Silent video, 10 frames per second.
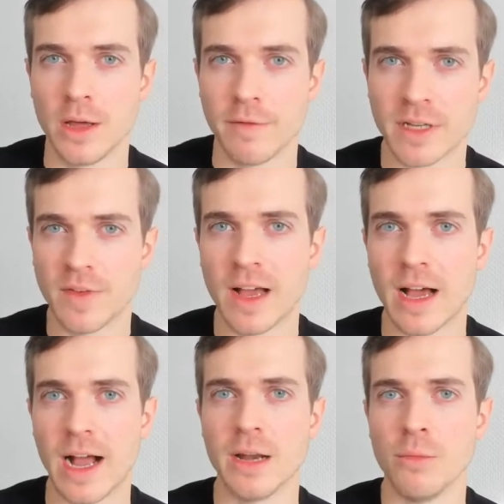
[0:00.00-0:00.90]
Was
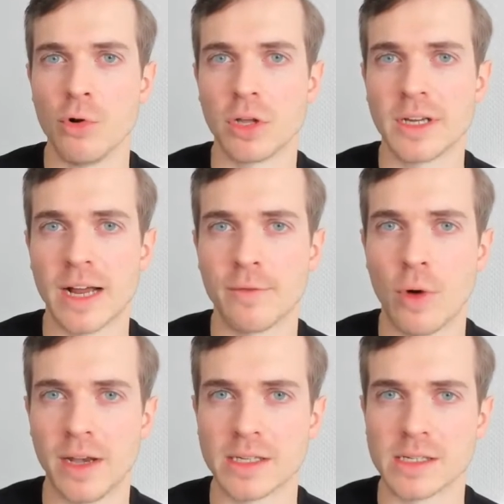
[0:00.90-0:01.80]
wäre eine Möglichkeit,
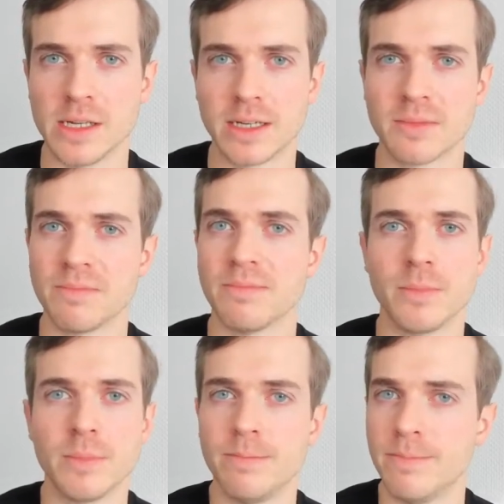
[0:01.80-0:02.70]
woran das liegt?
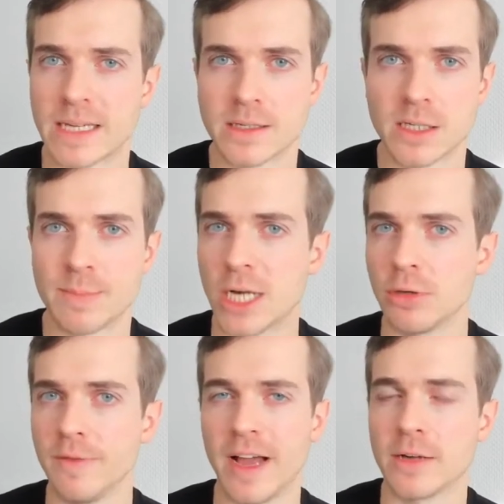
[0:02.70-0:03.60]
Bestes
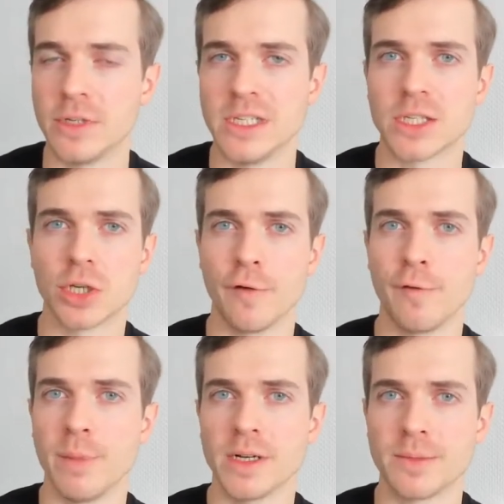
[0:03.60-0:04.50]
Beispiel wäre natürlich das
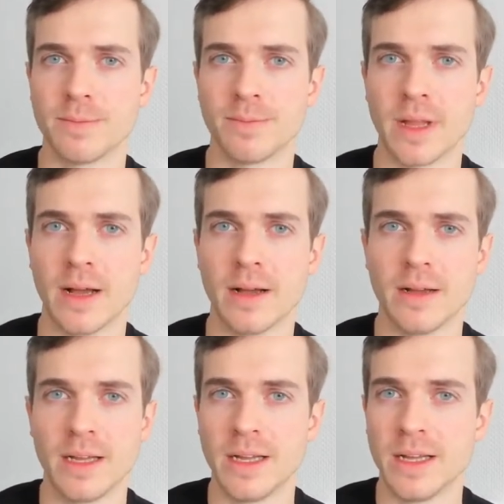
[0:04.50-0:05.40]
Schriftbild. Ja,
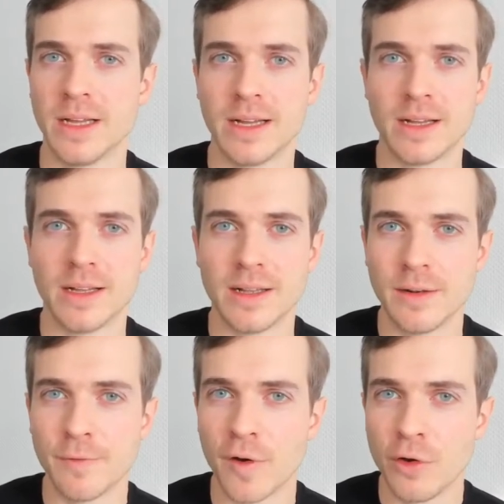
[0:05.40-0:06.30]

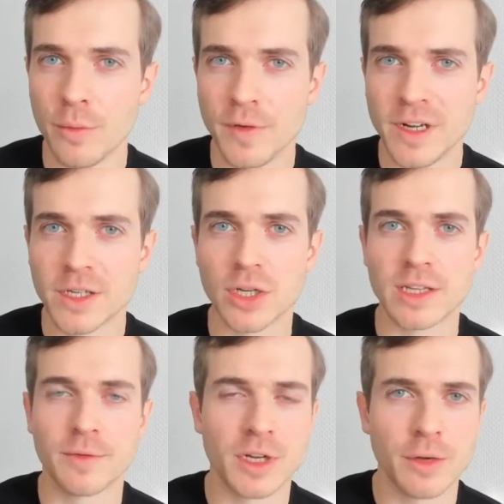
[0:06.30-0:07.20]
ein vernünftiges,
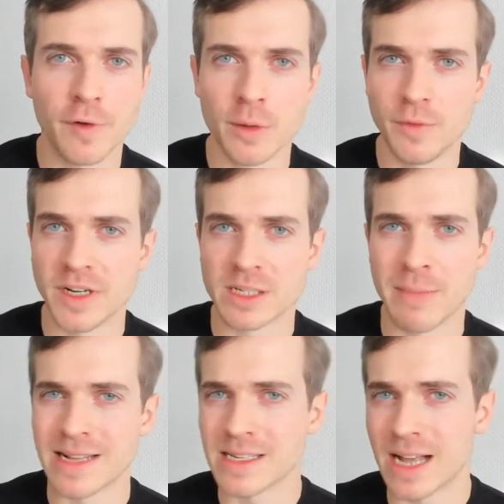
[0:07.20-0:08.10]
also wirklich ein vernünftiges.
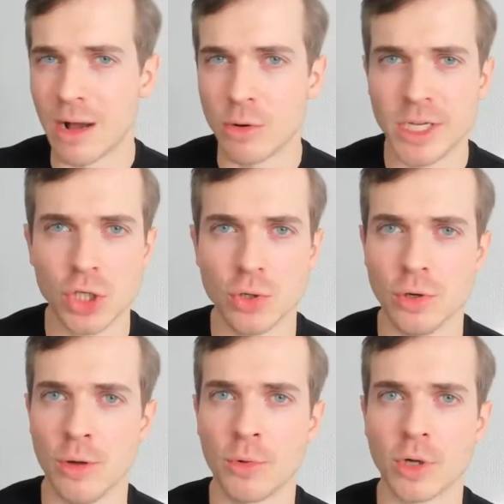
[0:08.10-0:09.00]
Meins ist auch nicht
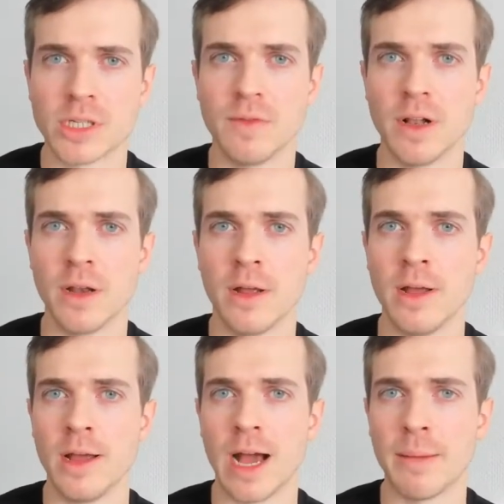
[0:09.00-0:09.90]
schön, um Gottes Willen.
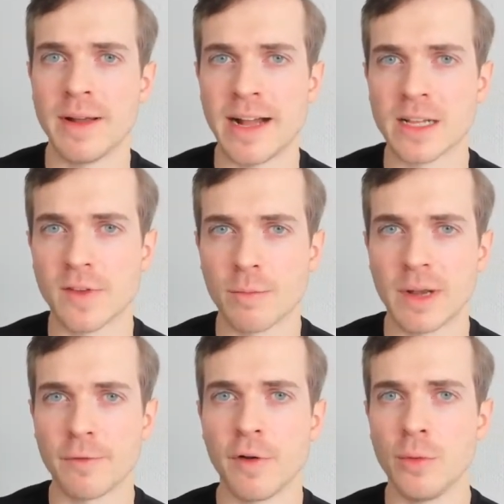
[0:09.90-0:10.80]
Aber eins, was
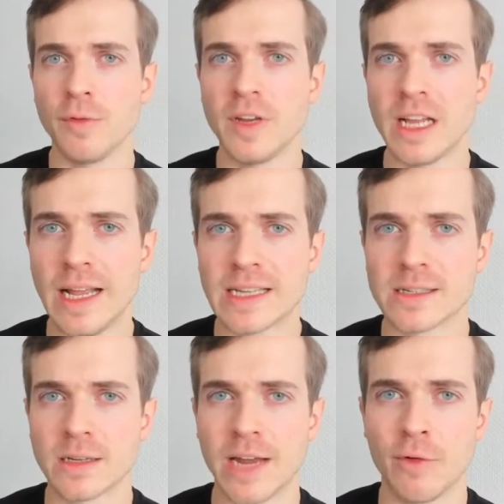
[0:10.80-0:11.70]
man vernünftig
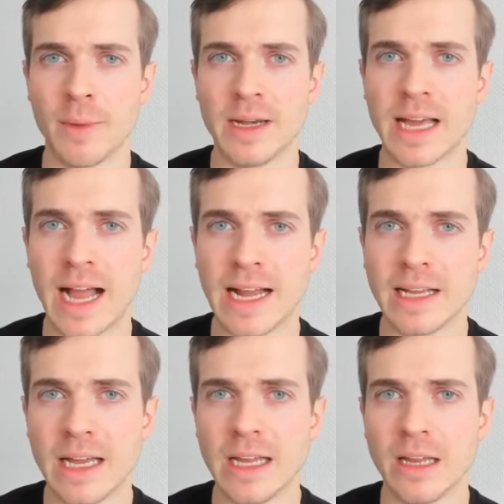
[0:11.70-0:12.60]
lesen kann, wo man nicht
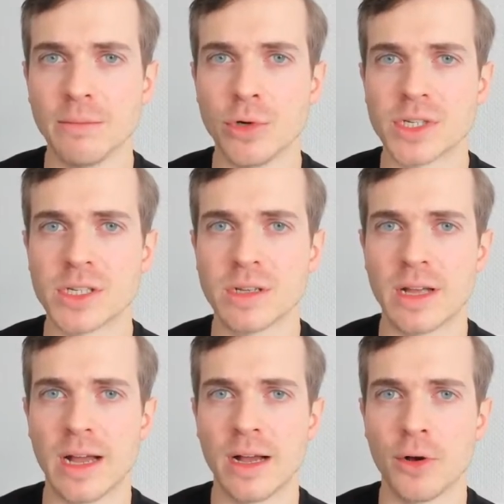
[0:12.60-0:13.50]
reinkriechen muss,
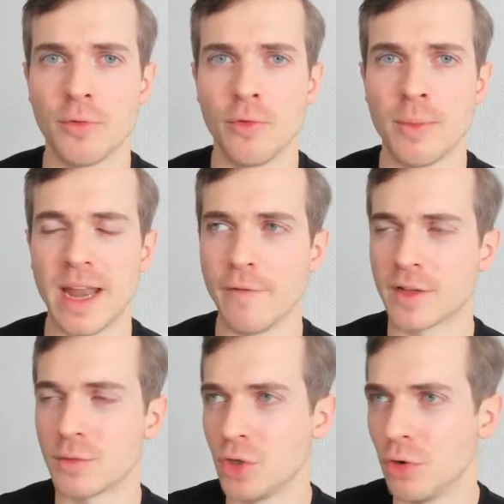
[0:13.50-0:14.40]
ja, wo man einfach
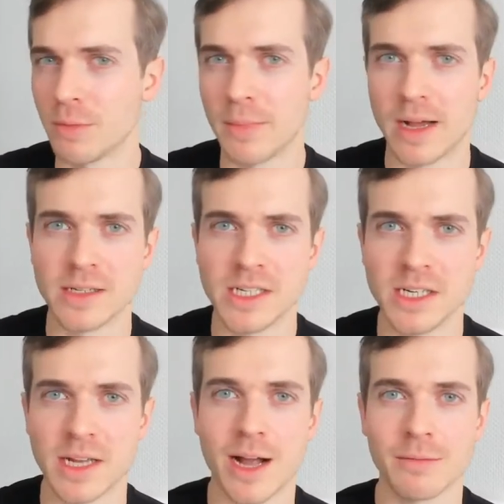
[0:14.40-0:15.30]
zwischendurch mal einen
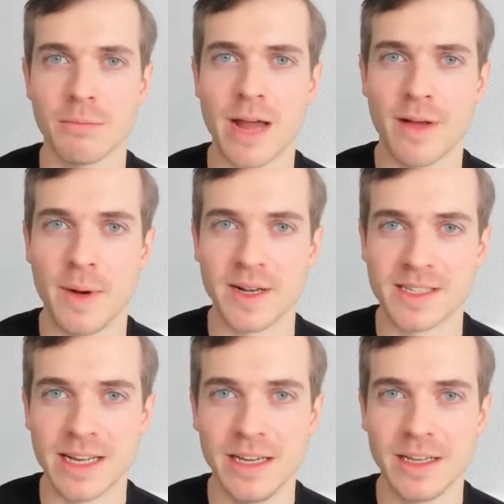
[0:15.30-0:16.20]
Sichthaken macht, weil man
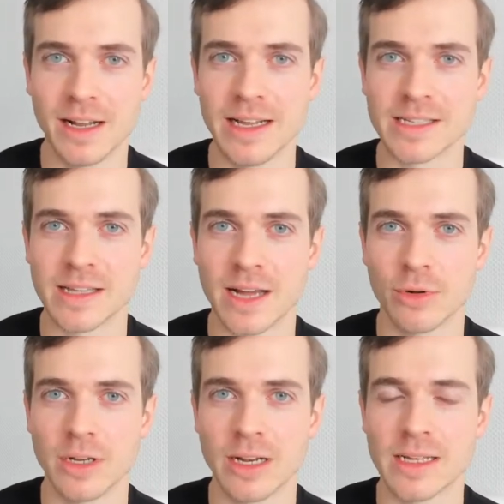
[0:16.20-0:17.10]
es eh nicht gelesen hat
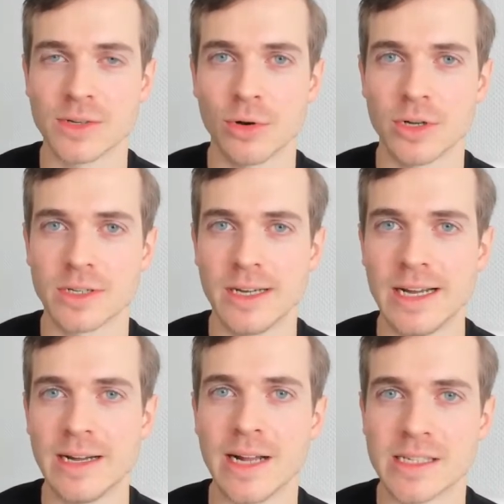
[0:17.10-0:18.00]
oder nicht lesen konnte,
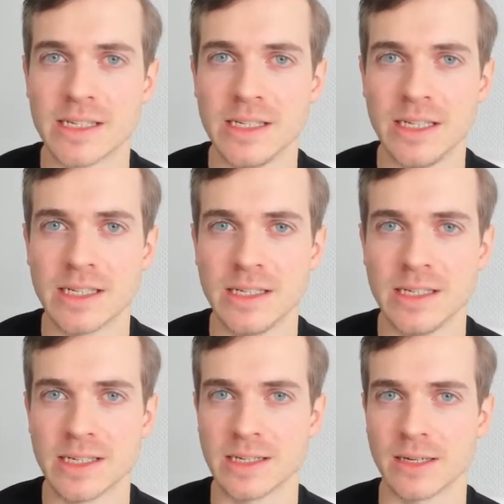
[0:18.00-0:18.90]
das ist nicht der Sinn
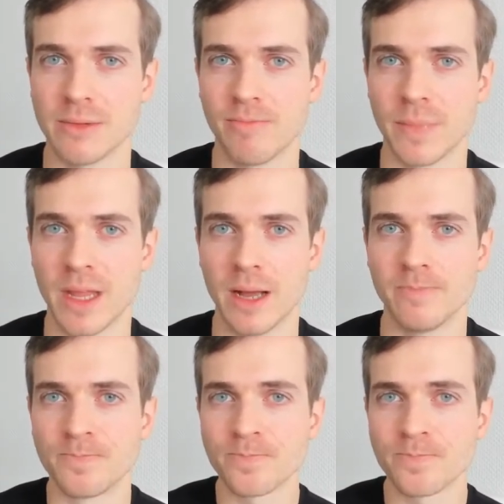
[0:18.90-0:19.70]
der Sache. Ja.